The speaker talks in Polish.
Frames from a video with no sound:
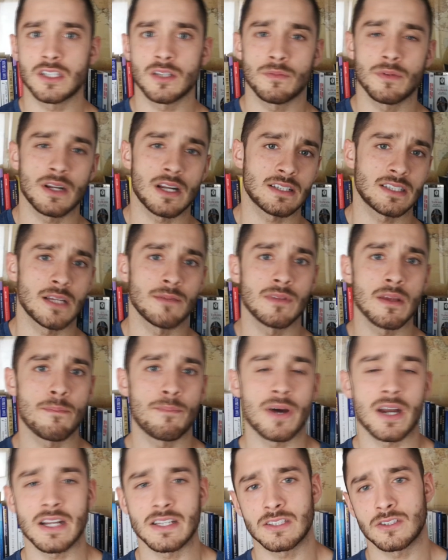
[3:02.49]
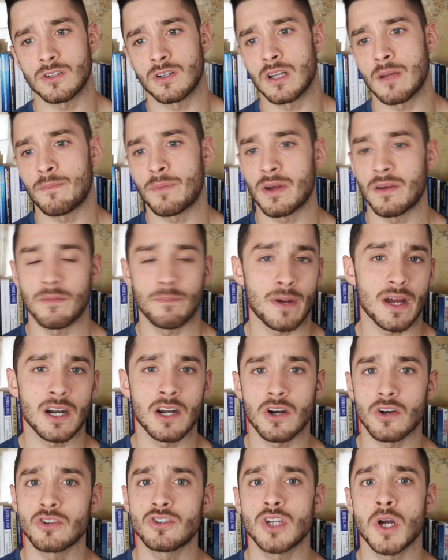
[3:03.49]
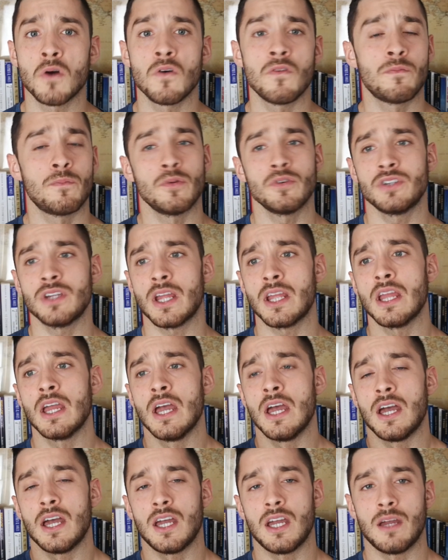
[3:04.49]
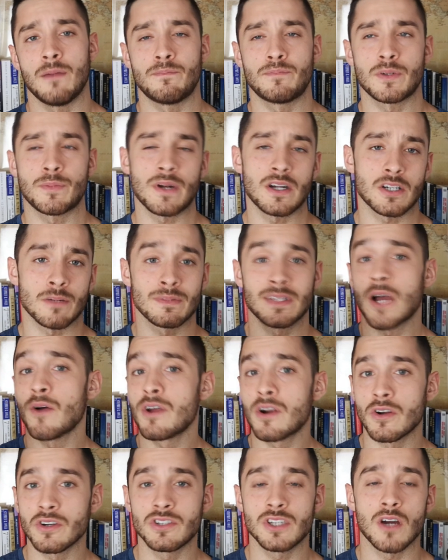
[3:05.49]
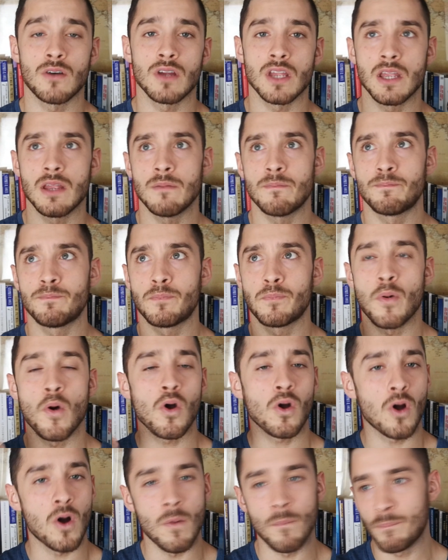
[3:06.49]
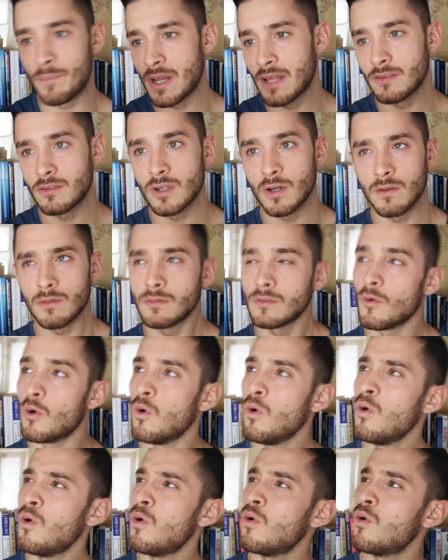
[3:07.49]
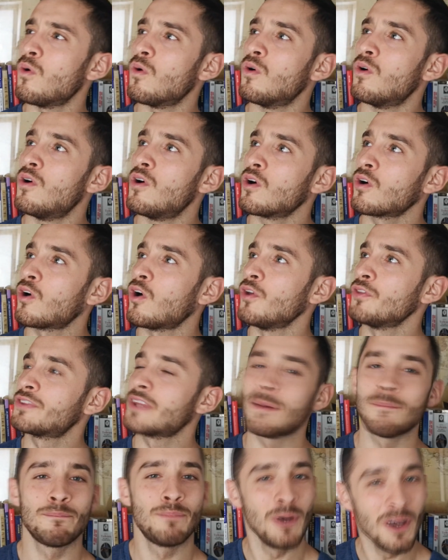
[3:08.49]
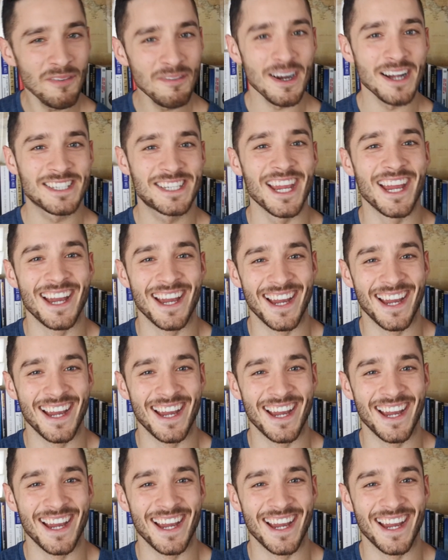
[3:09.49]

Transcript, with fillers: sobie następne parę stron, parę rozdziałów, rozdziałów później, e, przepraszam, cały rozdział i pokomplento... Uuu, kontemplować